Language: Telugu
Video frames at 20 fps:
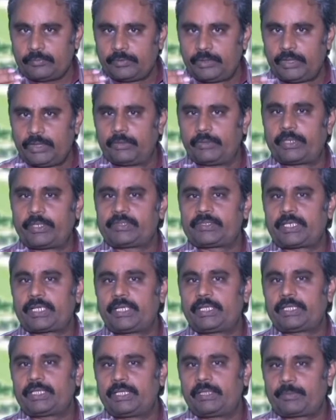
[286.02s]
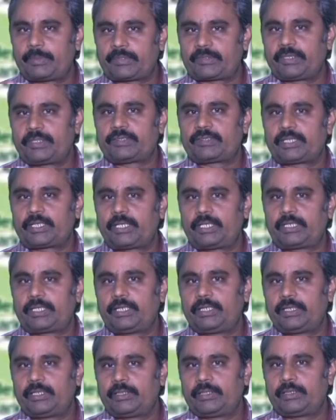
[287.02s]
నిలువరించడానికి
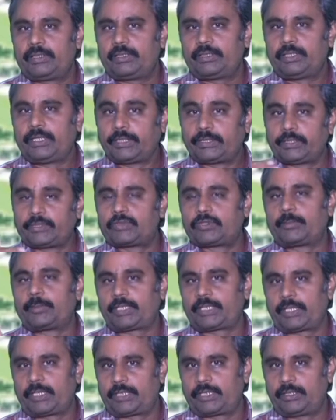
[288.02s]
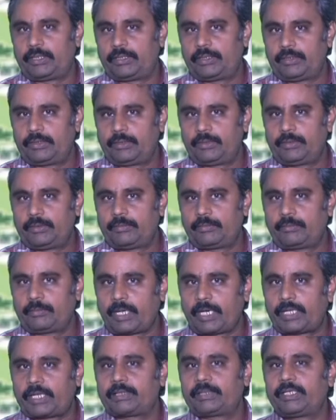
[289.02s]
ప్రశ్నించడానికి ఎత్తి
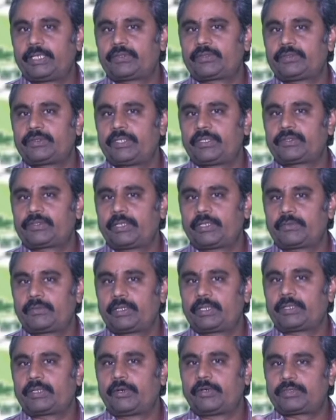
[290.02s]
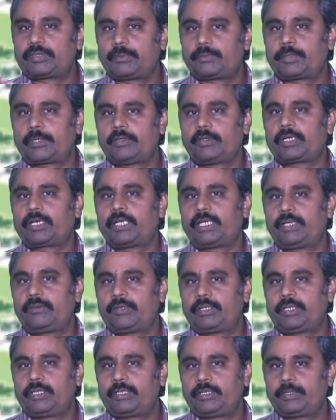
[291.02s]
భారతదేశం చేసినటువంటి దౌత్య ప్రయోగాలు
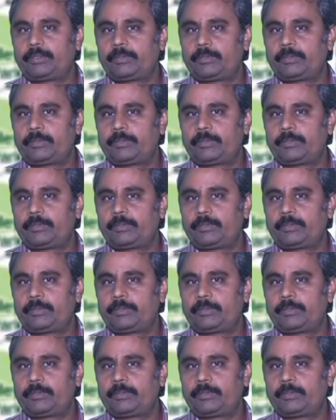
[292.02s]
ఏమిటి